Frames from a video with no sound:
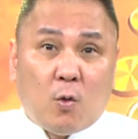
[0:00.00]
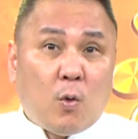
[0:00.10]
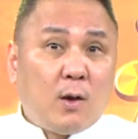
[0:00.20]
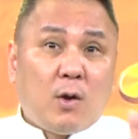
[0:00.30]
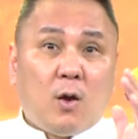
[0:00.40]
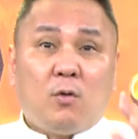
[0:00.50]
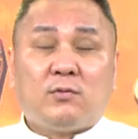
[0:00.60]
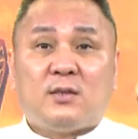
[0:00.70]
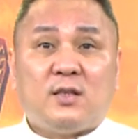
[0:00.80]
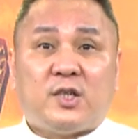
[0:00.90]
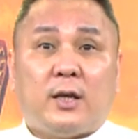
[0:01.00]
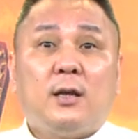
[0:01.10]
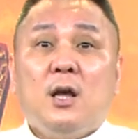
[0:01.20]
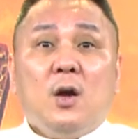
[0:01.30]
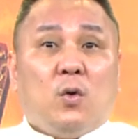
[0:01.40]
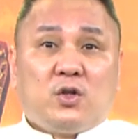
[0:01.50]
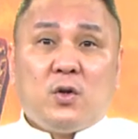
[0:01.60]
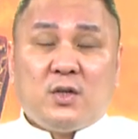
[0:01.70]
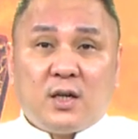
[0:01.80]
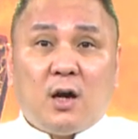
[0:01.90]
王冠红之前，我
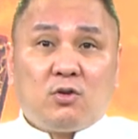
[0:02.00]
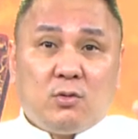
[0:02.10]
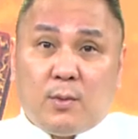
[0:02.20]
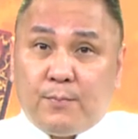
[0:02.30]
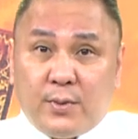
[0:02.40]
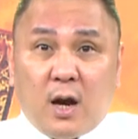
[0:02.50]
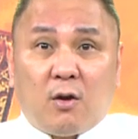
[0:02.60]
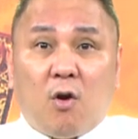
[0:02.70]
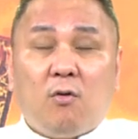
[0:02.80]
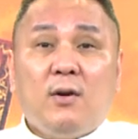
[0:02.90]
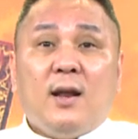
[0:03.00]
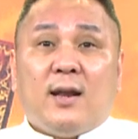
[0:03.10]
就已经告诉你们不要空。